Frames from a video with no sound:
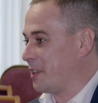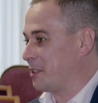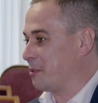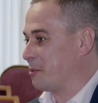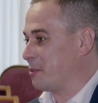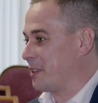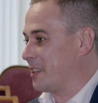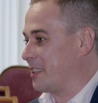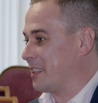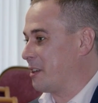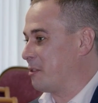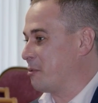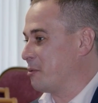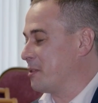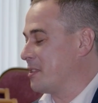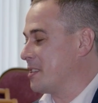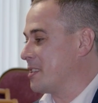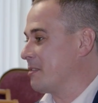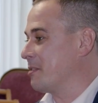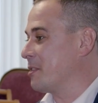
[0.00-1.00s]
которая
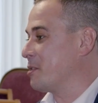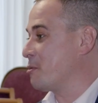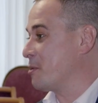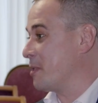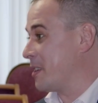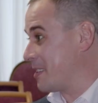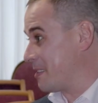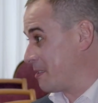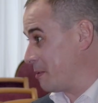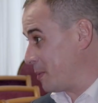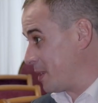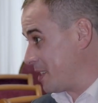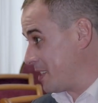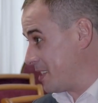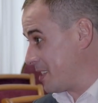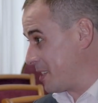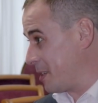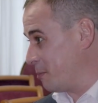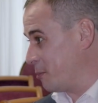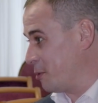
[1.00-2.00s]
находится в Государственном
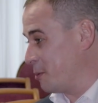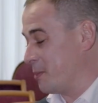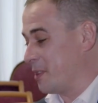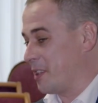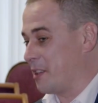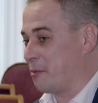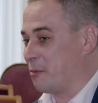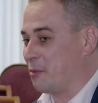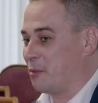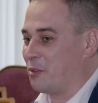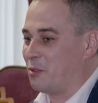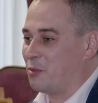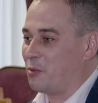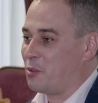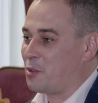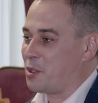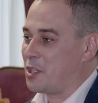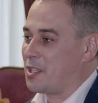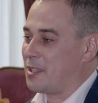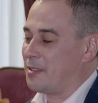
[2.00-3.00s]
Российском Доме народного
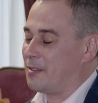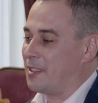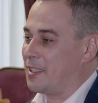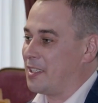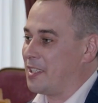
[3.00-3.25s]
творчества,